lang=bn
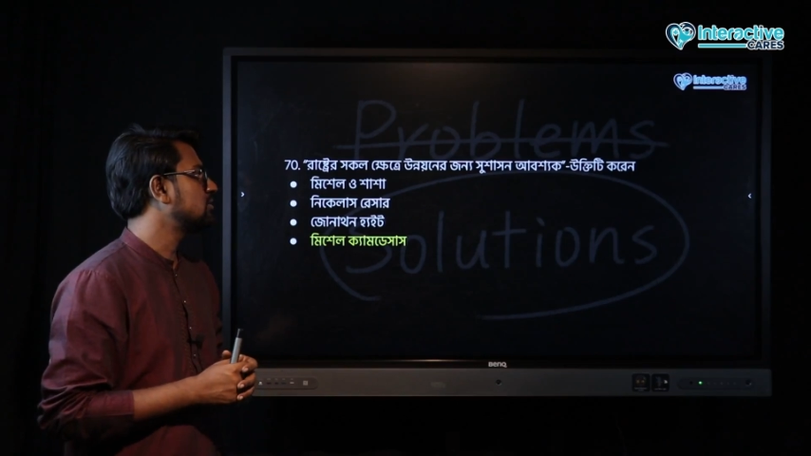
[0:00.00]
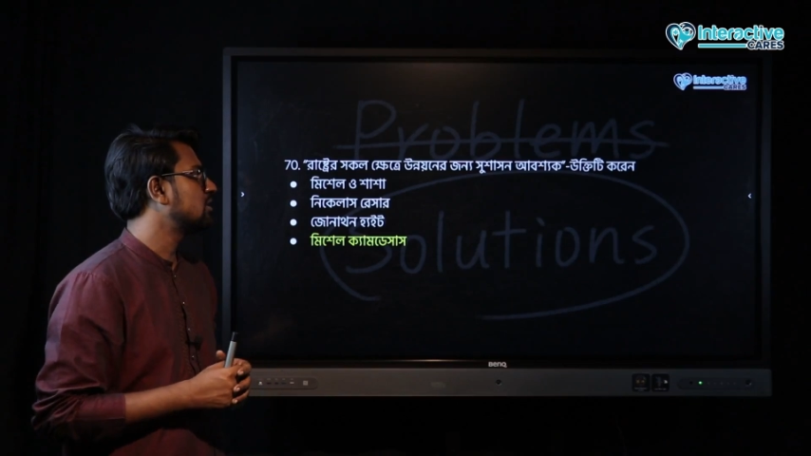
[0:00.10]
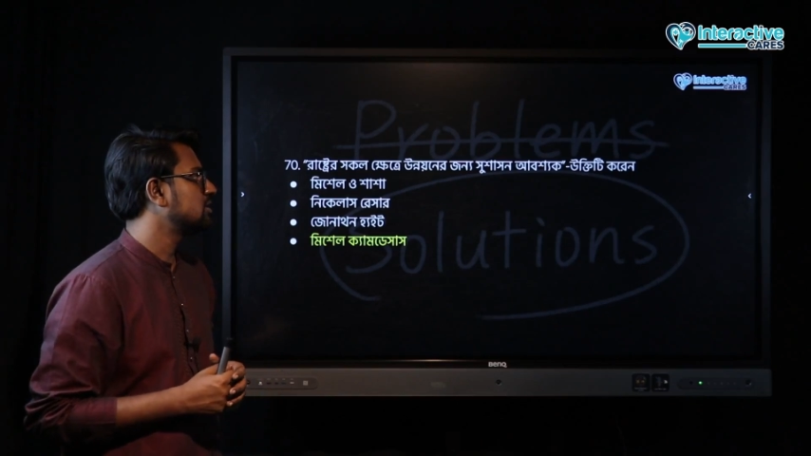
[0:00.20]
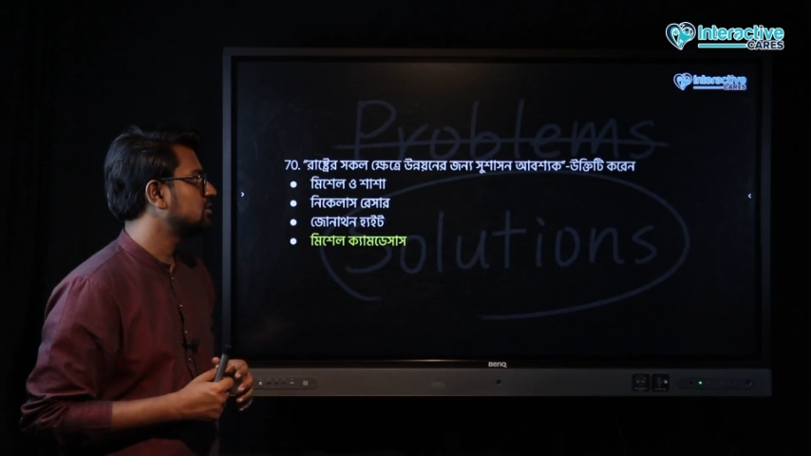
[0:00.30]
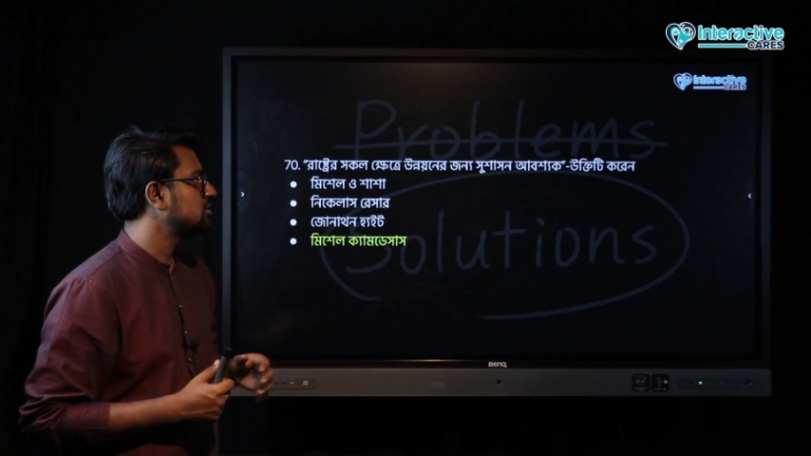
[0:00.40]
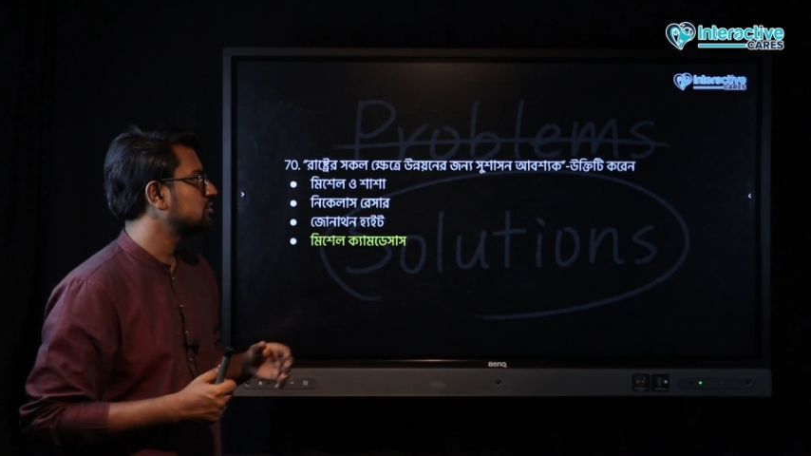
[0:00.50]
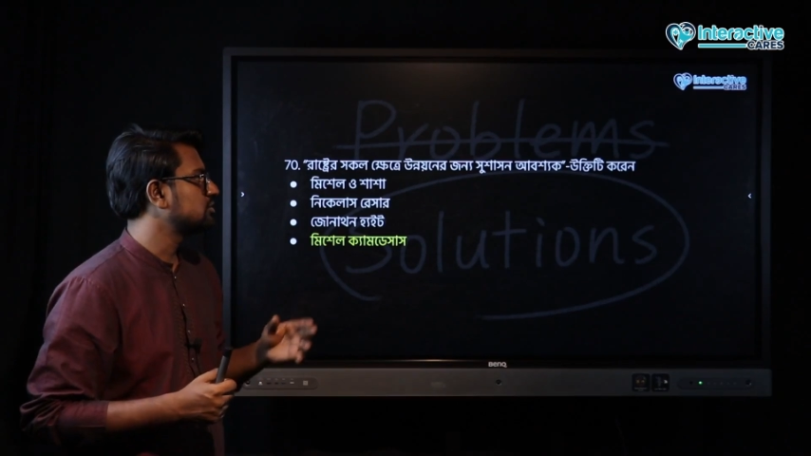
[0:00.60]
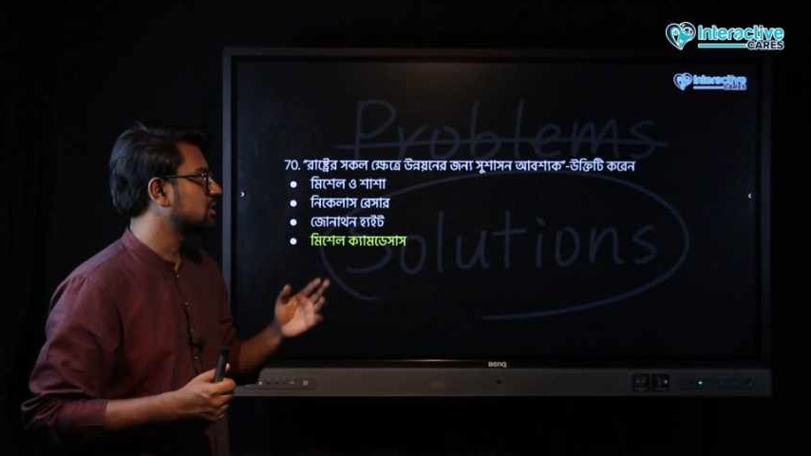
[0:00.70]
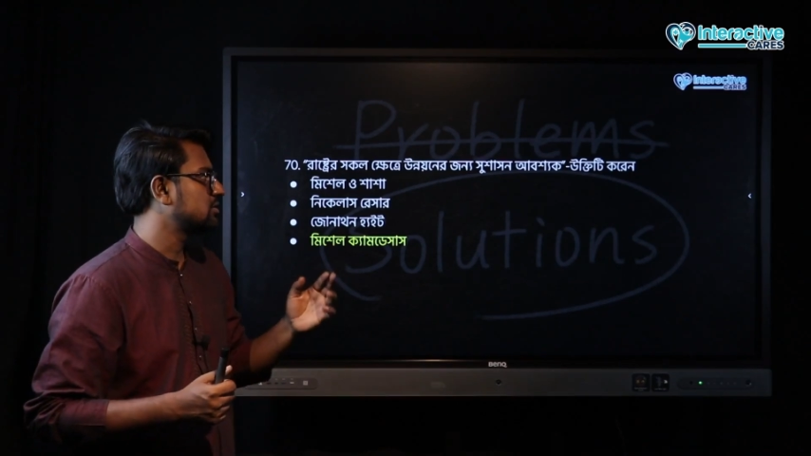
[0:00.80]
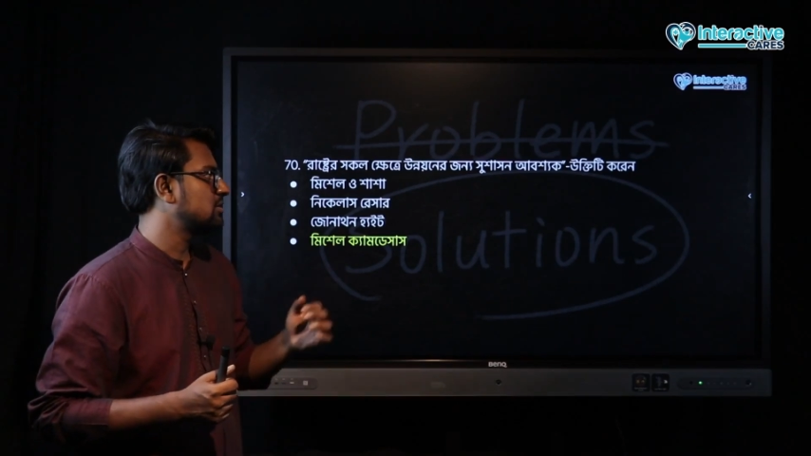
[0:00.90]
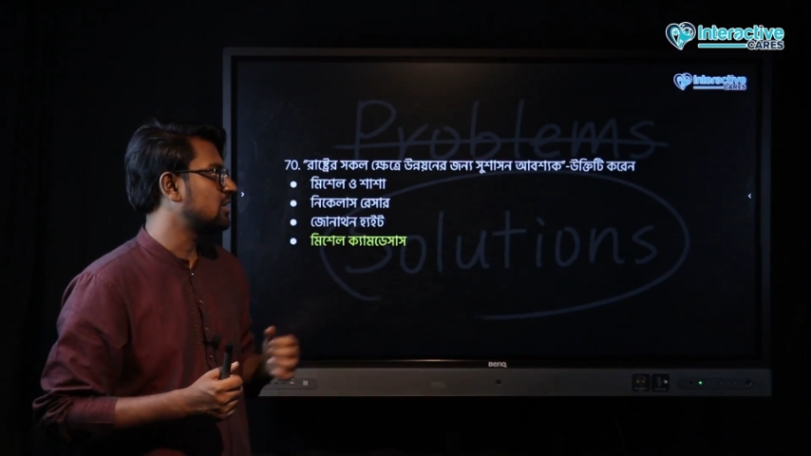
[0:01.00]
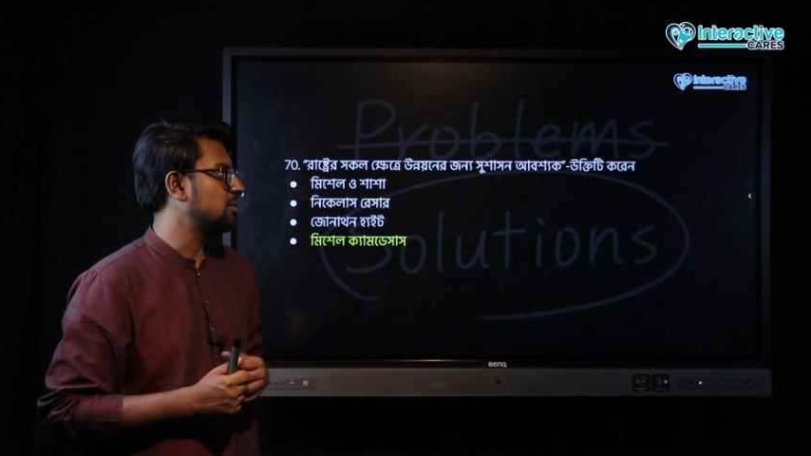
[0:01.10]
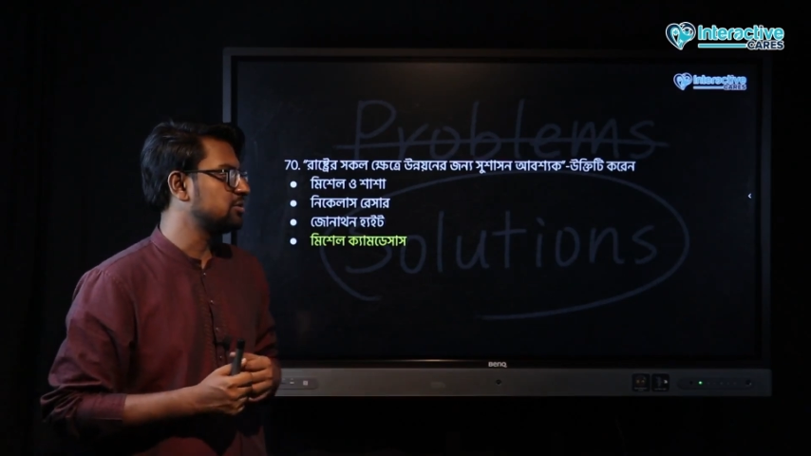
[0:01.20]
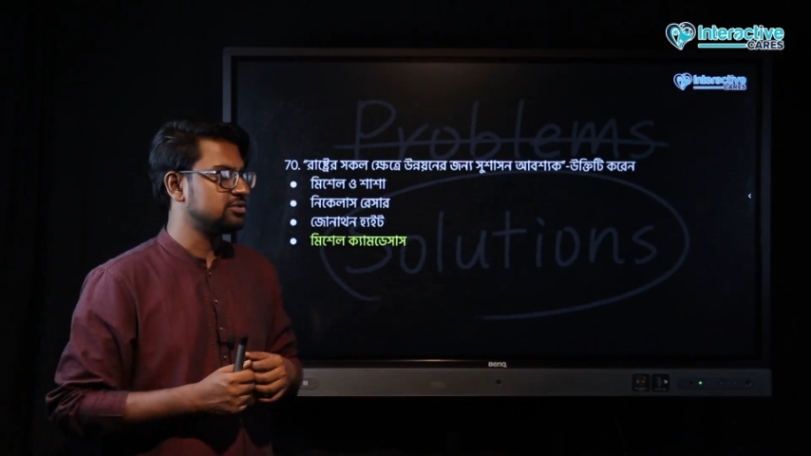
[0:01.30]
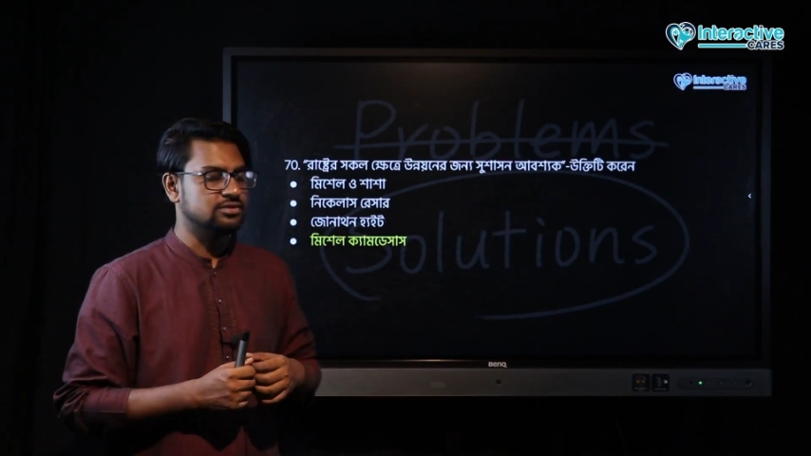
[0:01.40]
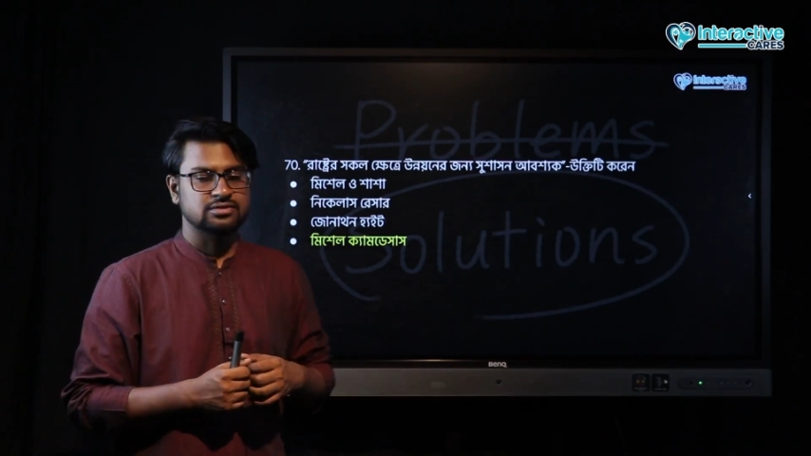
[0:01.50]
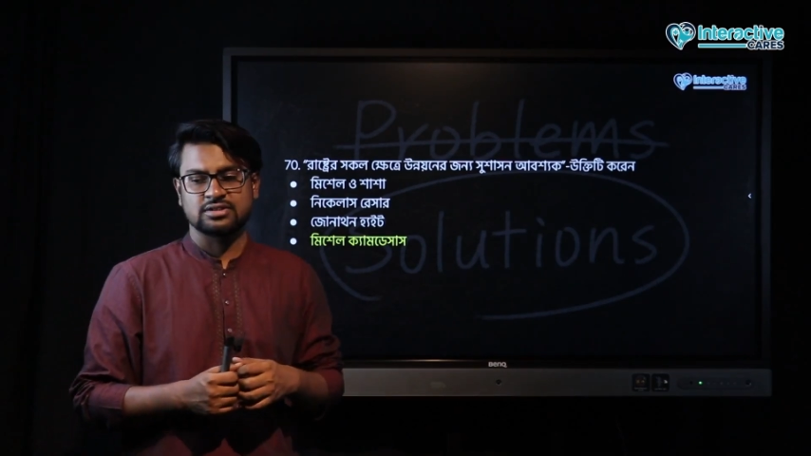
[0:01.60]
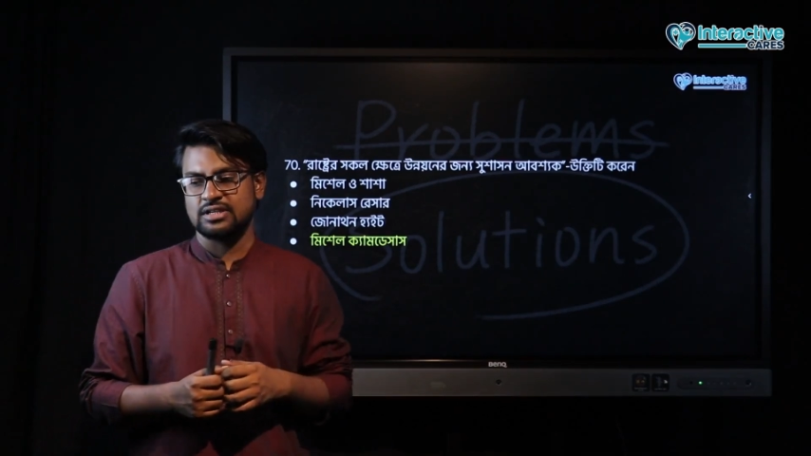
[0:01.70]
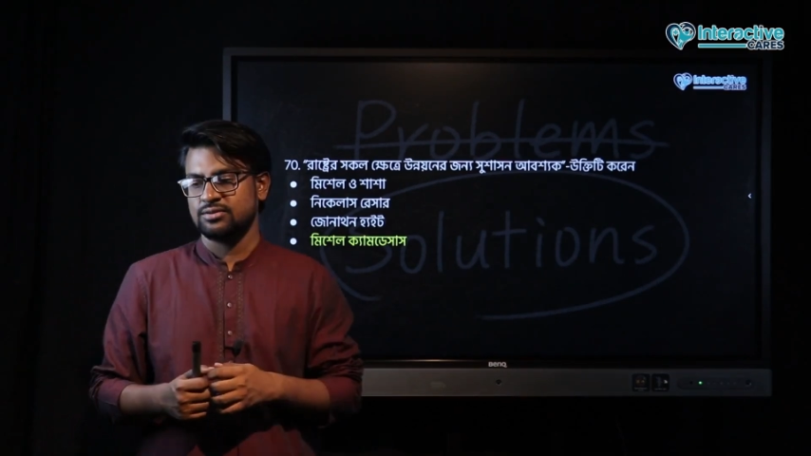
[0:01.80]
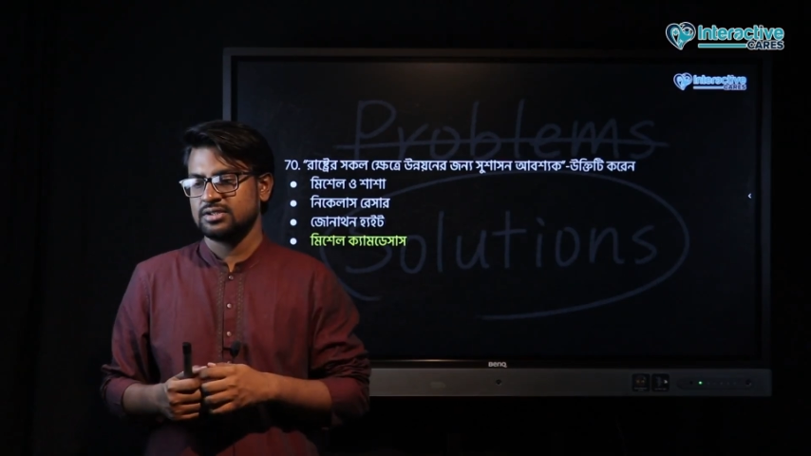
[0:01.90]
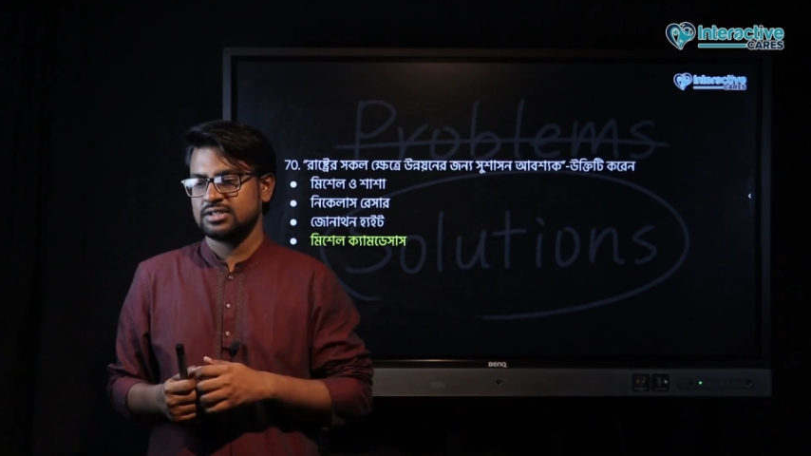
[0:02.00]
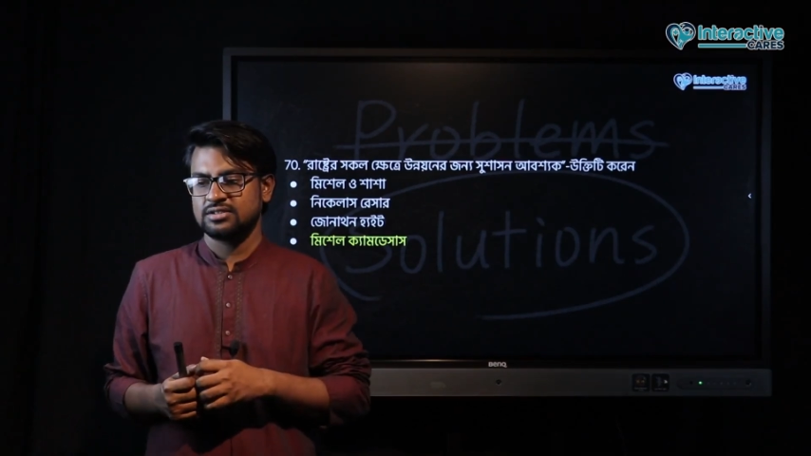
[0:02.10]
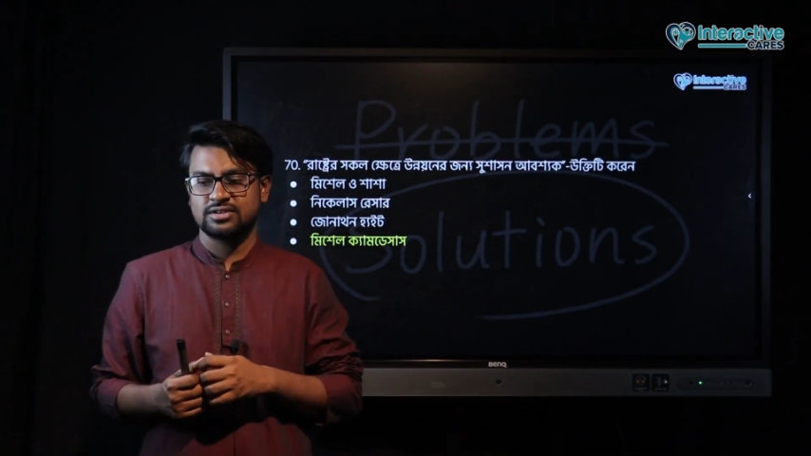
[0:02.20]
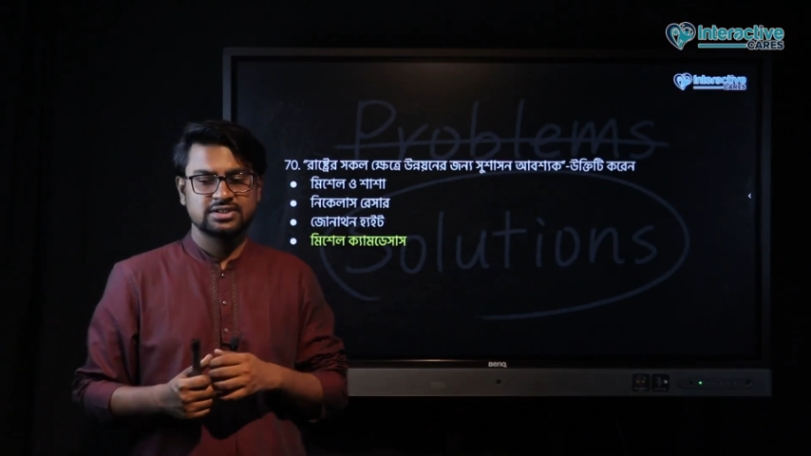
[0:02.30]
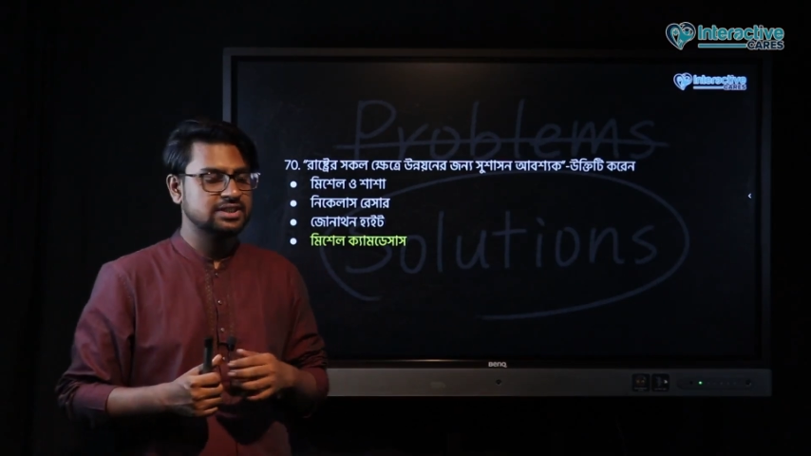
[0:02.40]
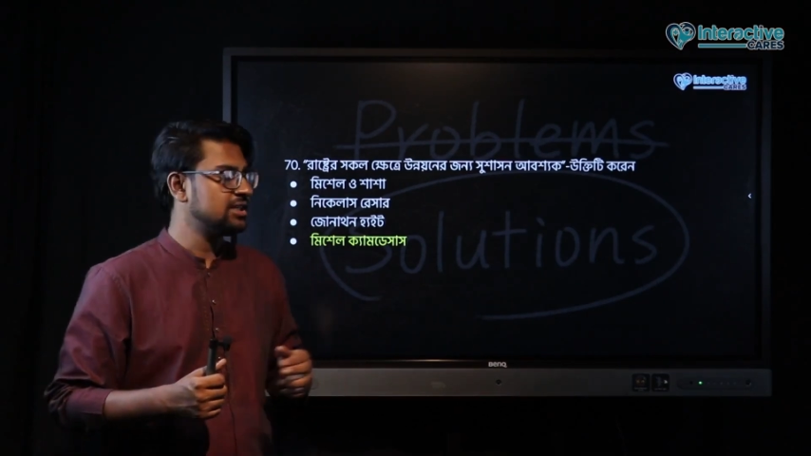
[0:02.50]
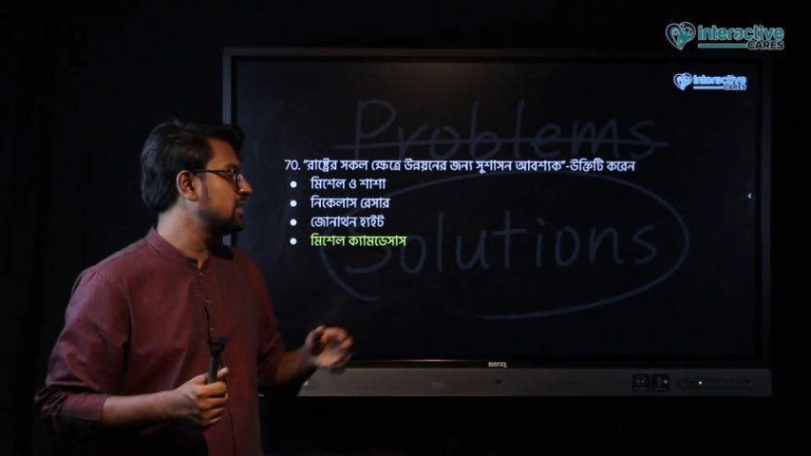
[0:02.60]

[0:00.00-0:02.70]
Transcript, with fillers: উন্নয়নের জন্য সুশাসন আবশ্যক এই উক্তিটি করেছেন